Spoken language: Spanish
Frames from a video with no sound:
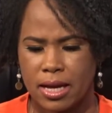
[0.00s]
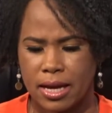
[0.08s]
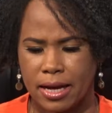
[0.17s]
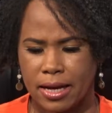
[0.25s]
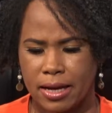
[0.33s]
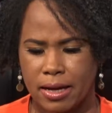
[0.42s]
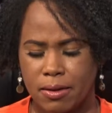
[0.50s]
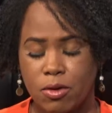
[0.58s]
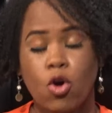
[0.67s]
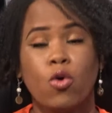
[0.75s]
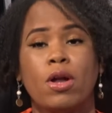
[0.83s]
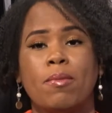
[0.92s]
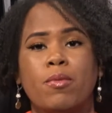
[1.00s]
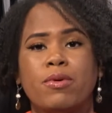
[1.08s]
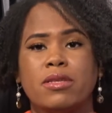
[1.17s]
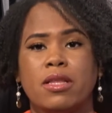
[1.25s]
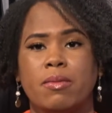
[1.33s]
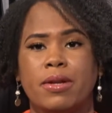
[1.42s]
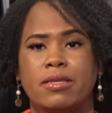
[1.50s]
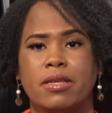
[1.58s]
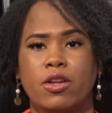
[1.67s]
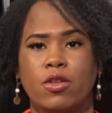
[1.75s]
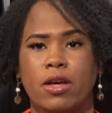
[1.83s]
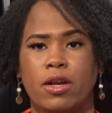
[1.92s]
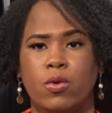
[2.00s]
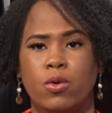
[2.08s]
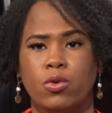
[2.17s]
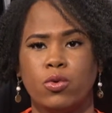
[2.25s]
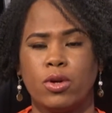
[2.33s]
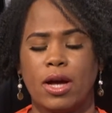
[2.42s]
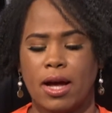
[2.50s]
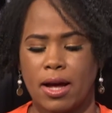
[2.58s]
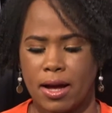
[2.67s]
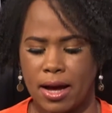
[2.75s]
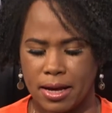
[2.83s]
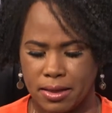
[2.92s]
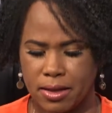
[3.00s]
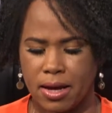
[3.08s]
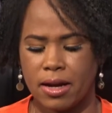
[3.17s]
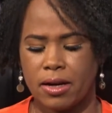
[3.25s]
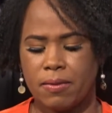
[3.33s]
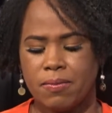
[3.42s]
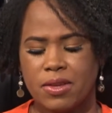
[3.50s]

eh, con una propuesta del Ministerio de Agricultura haitiana.